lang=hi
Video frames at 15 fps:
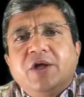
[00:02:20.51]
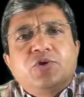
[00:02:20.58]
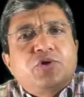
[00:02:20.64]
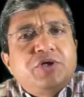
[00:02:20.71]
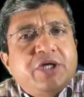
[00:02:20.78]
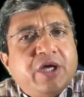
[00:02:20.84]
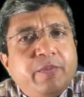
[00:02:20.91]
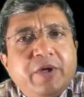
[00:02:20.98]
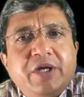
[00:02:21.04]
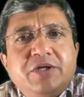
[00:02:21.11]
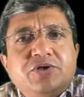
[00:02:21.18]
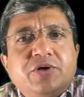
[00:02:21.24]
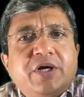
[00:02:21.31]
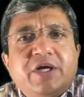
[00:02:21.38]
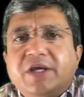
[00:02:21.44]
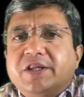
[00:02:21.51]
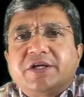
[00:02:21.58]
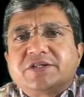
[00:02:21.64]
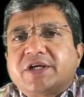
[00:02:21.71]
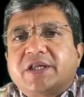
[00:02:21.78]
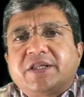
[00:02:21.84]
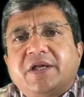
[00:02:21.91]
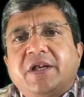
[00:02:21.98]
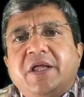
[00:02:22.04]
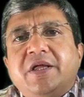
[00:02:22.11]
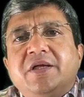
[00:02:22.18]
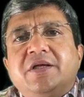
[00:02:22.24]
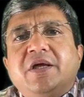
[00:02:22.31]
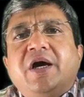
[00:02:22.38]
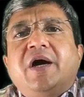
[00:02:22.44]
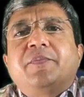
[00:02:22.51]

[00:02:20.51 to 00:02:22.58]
तो ये भी जो है ये दर्शाता नहीं कि